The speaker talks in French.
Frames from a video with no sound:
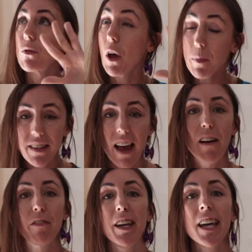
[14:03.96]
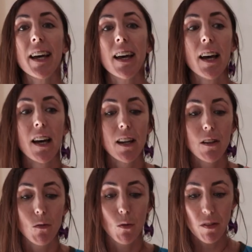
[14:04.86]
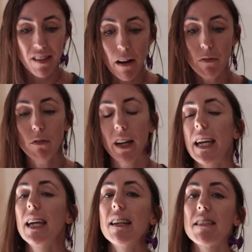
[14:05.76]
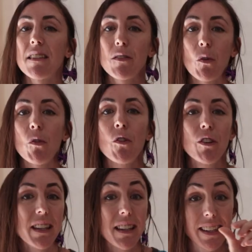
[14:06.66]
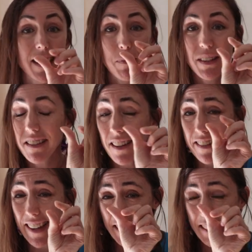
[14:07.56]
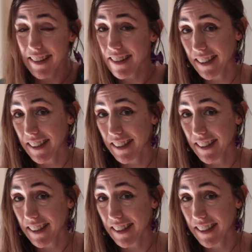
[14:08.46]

d'observer, de, savourer les instants, les petits interstices